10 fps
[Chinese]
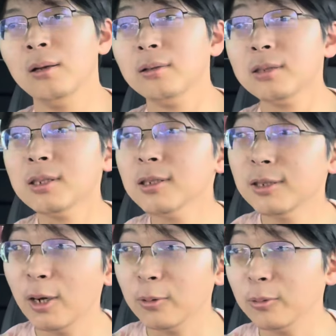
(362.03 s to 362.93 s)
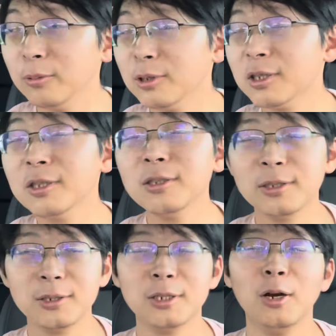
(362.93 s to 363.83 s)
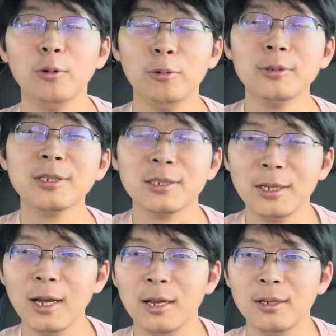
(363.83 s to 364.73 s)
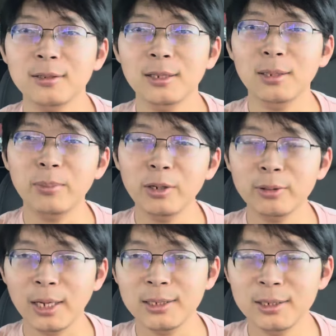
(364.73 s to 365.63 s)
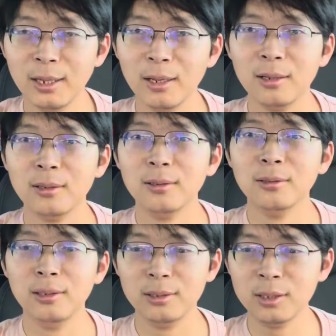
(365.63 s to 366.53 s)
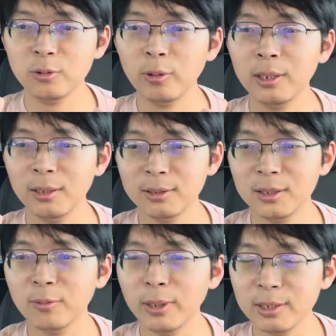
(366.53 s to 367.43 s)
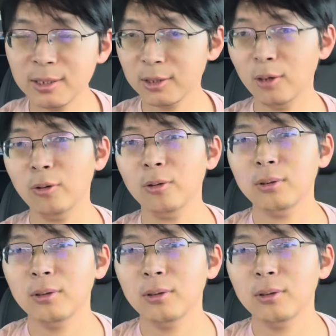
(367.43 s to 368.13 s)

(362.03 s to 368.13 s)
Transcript: 四小四小龙时代，你没有台积电，你之所以能成为四小龙，